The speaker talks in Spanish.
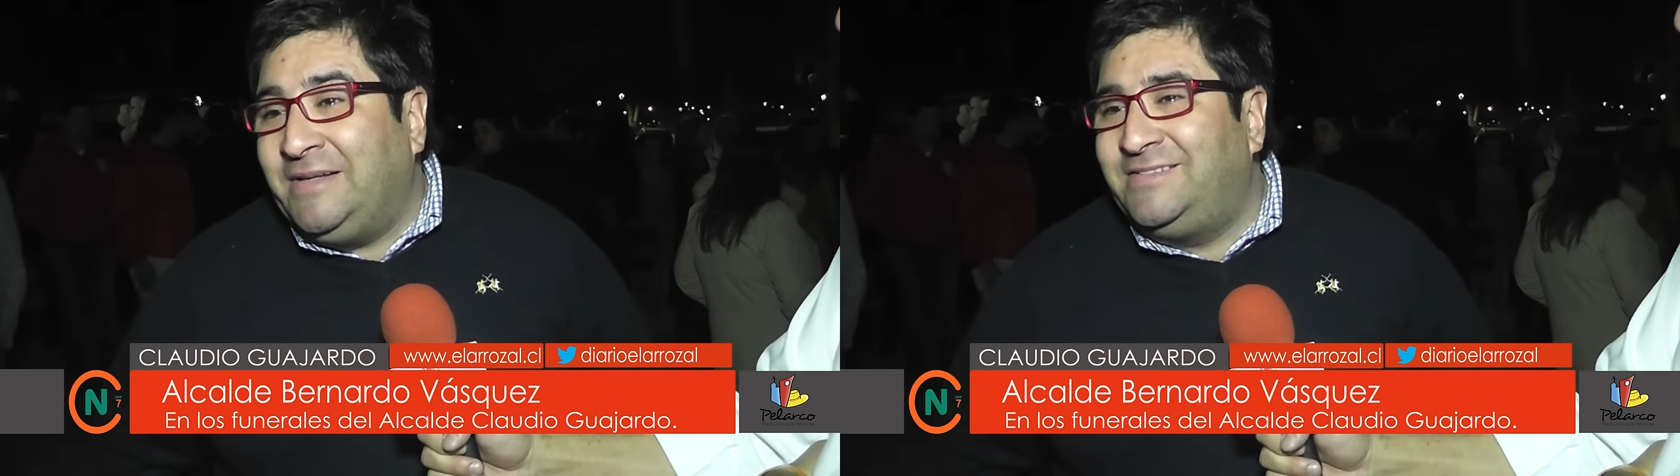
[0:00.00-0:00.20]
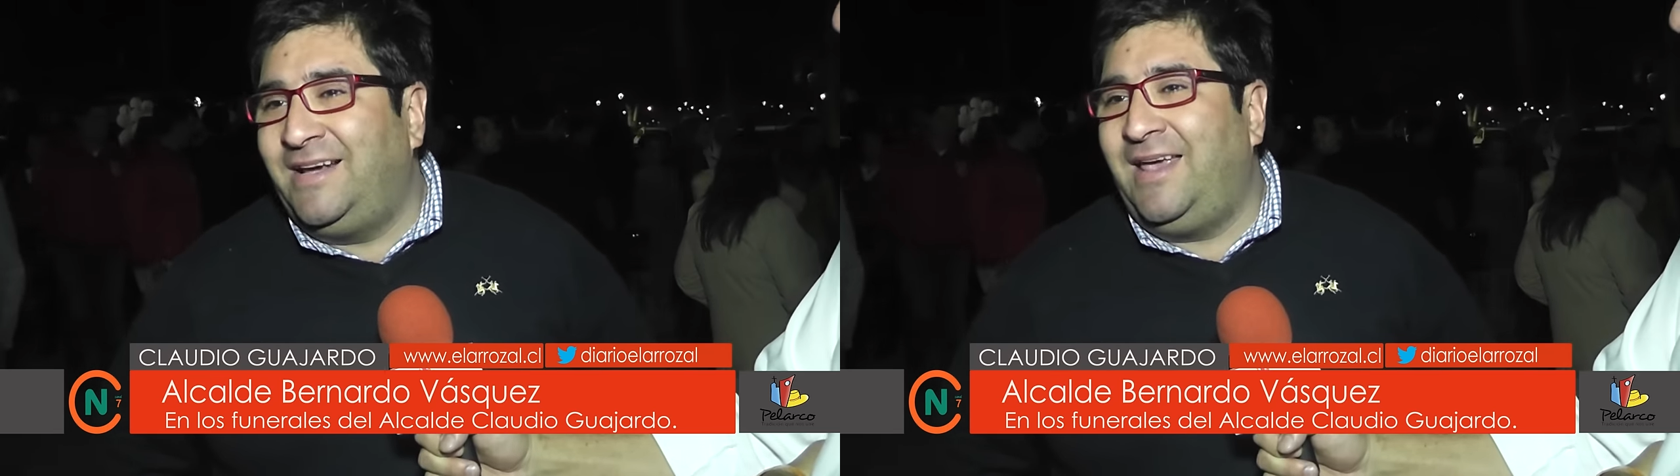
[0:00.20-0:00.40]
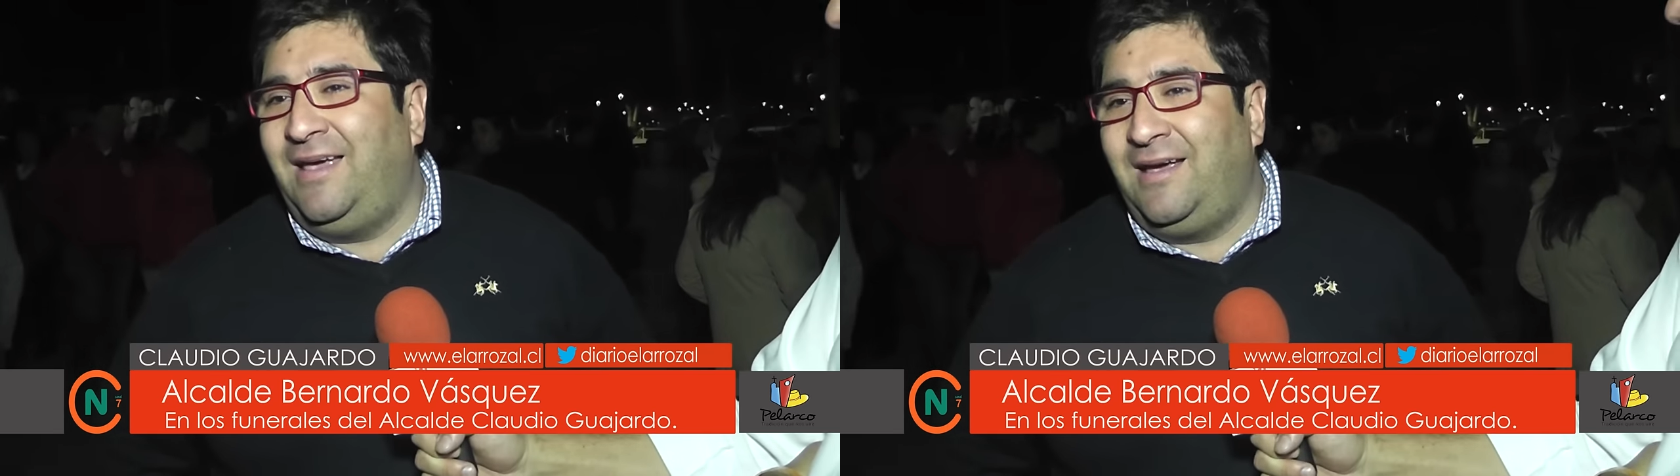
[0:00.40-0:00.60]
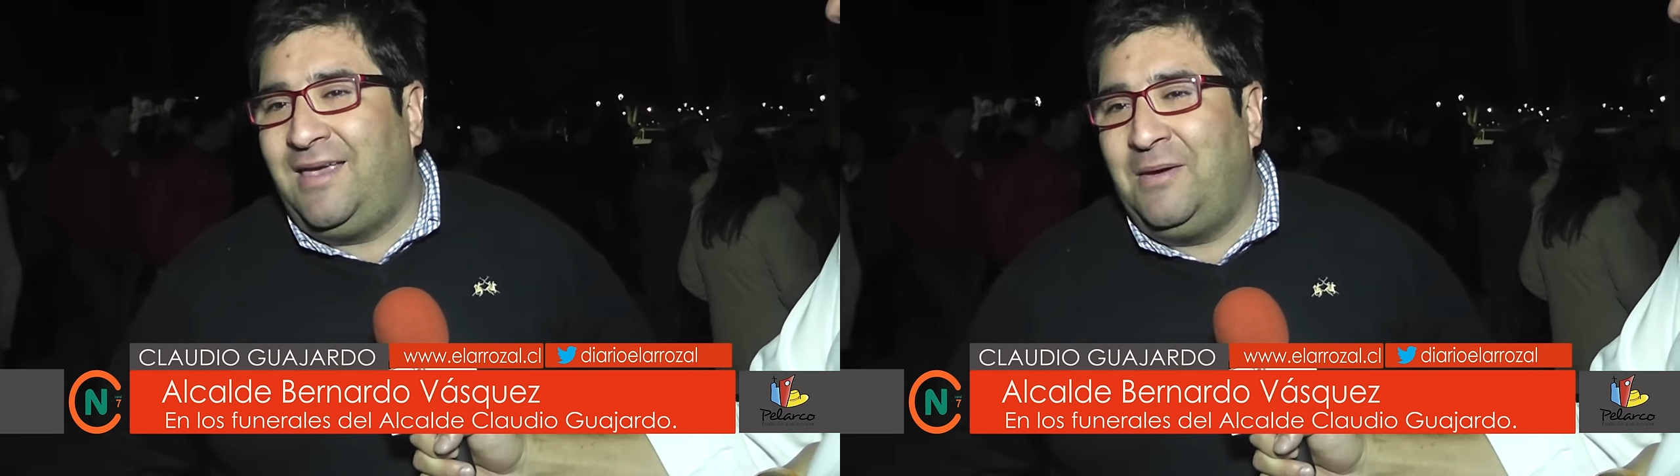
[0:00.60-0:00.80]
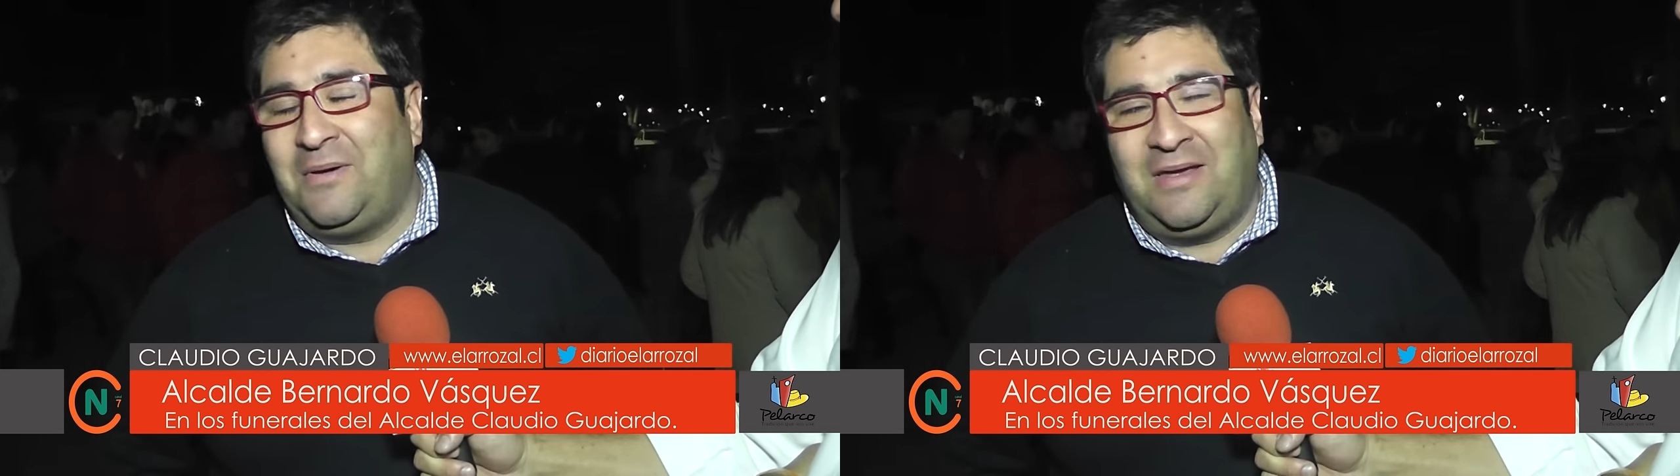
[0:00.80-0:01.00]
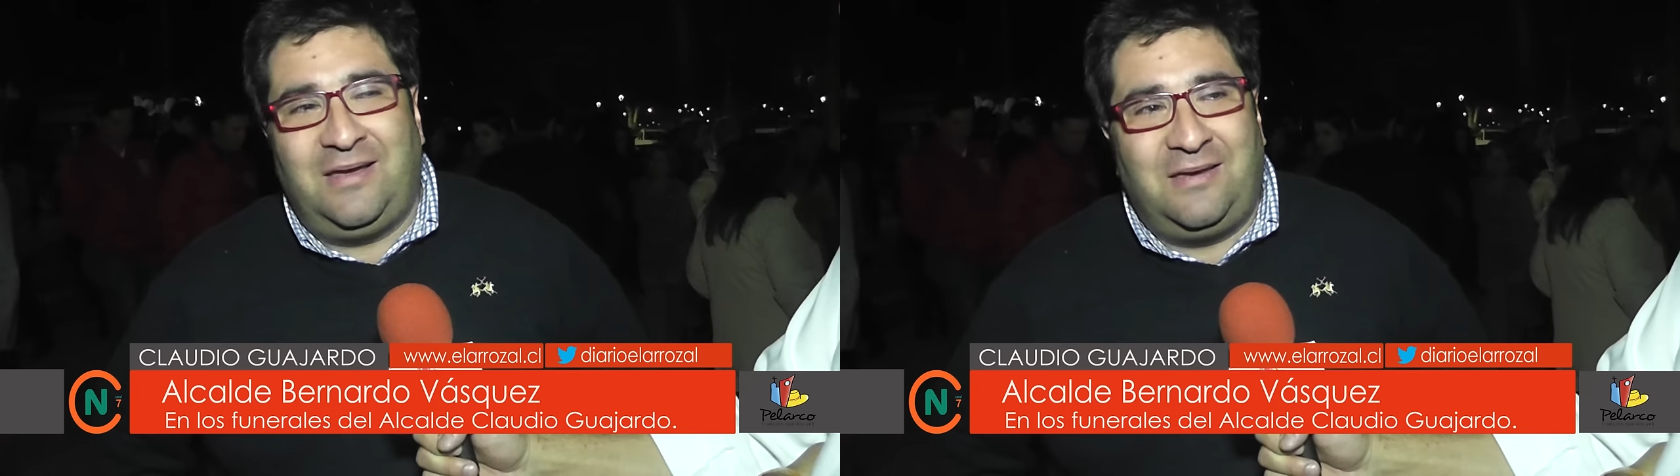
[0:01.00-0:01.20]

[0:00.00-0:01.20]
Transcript: pensé que,